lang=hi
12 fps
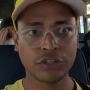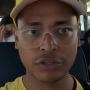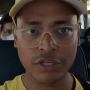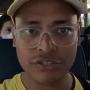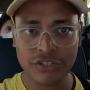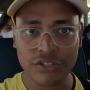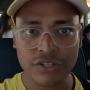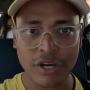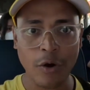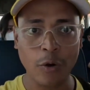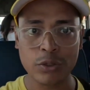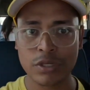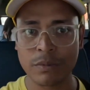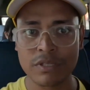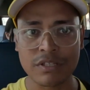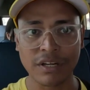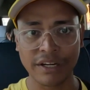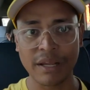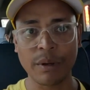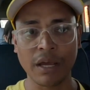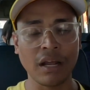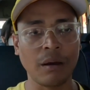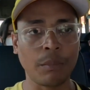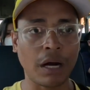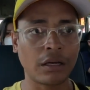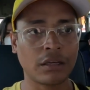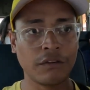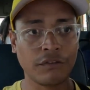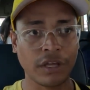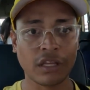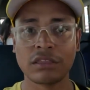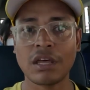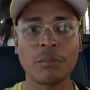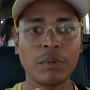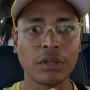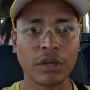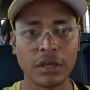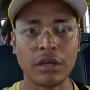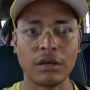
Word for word: जितनी चीज़ें होचीमन सिटी में है ना बाकी वियतनाम में नहीं